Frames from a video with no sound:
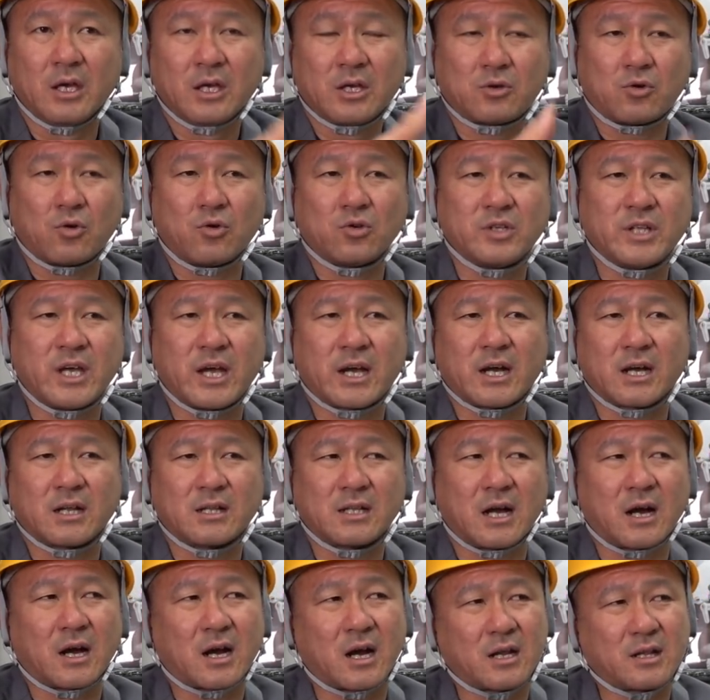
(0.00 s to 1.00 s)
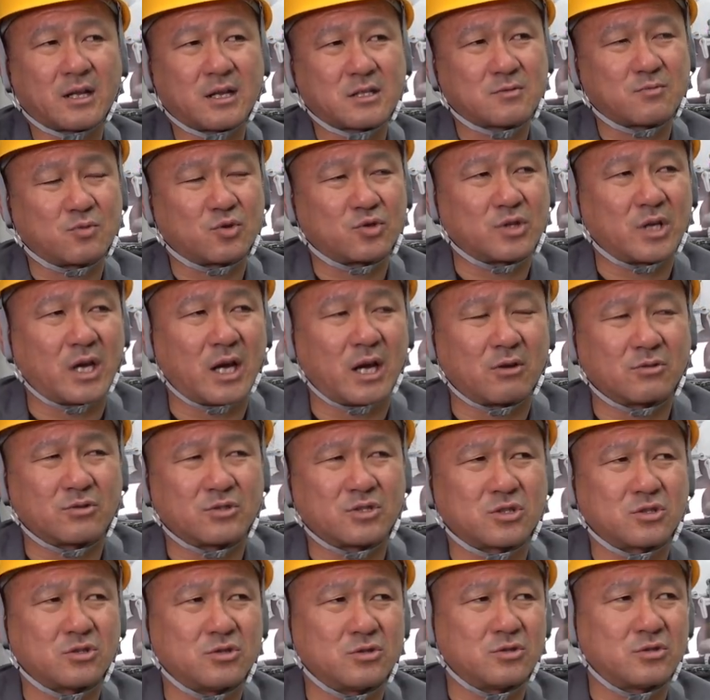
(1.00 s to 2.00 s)
飛行機代から何から出すもんで、ね、あの、
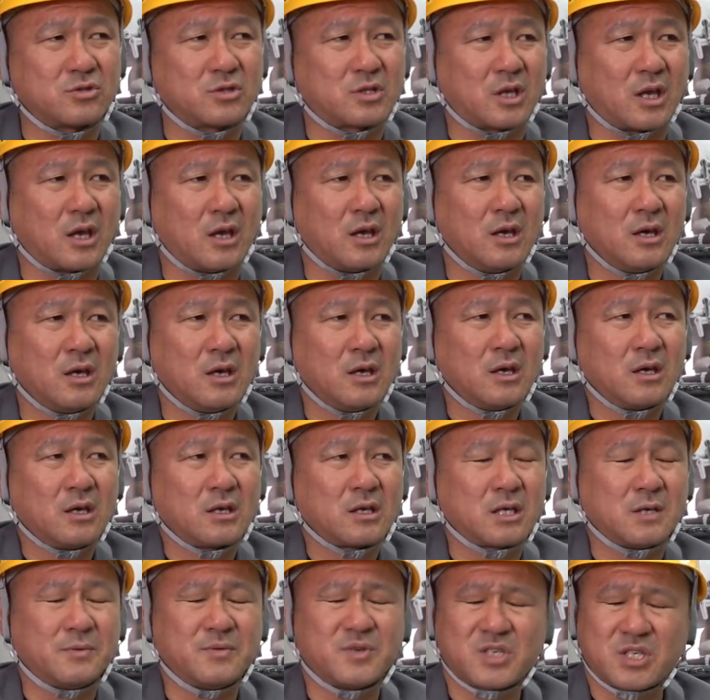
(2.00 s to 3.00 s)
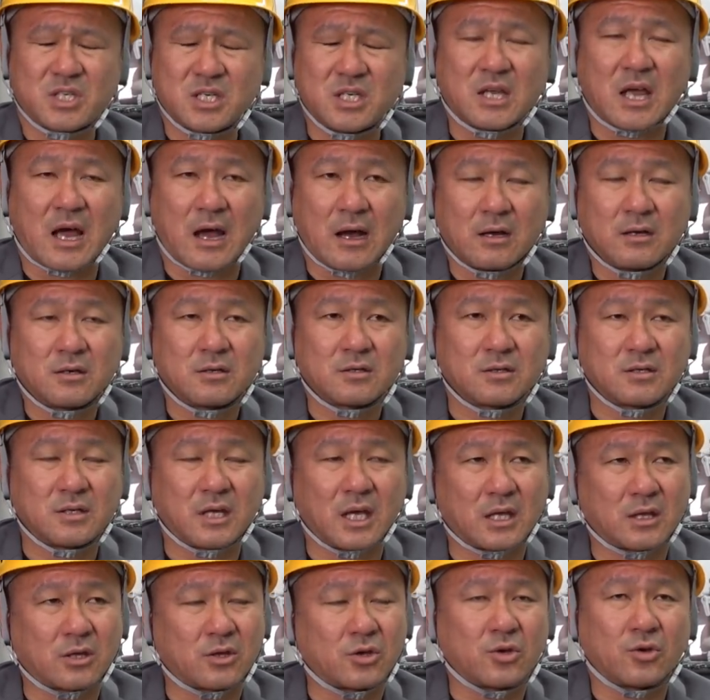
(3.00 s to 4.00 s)
時給って厳しいやん。
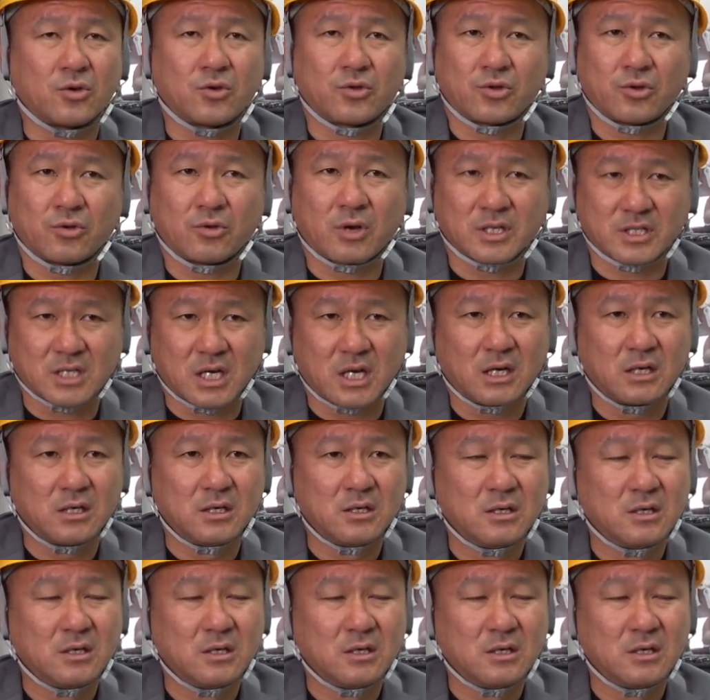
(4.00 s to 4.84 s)
月給っていうかさ。